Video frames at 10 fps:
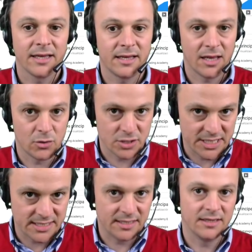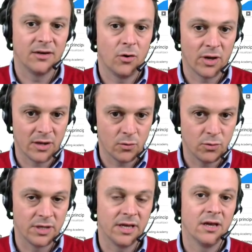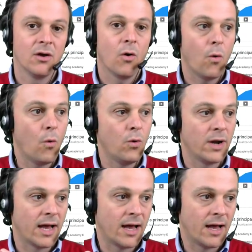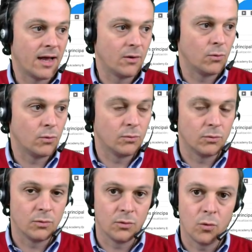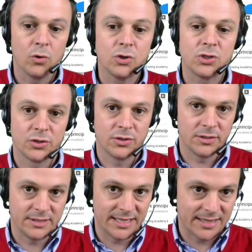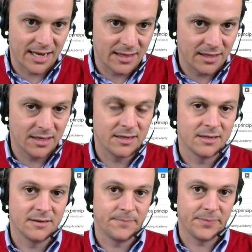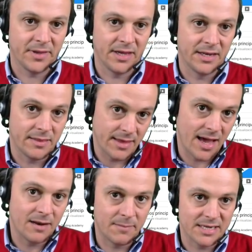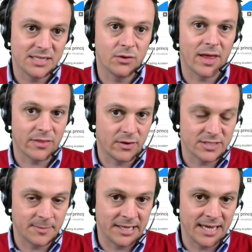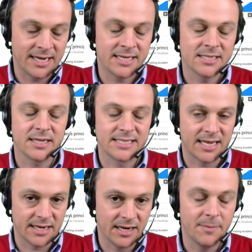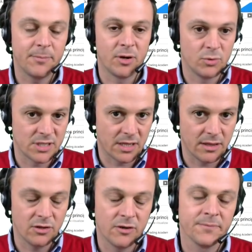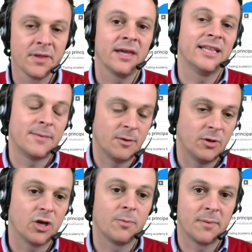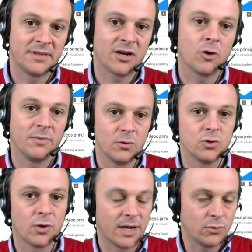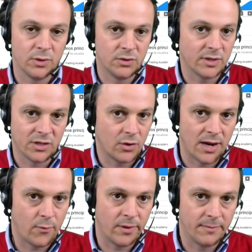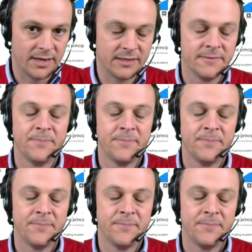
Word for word: que consiste o que incluye una, un curso de trading inicial, básico, de acciones americanas, que está en inglés, pero es muy sencillo, y también lo podéis complementar con mi curso gratuito que tengo en la web, ¿vale?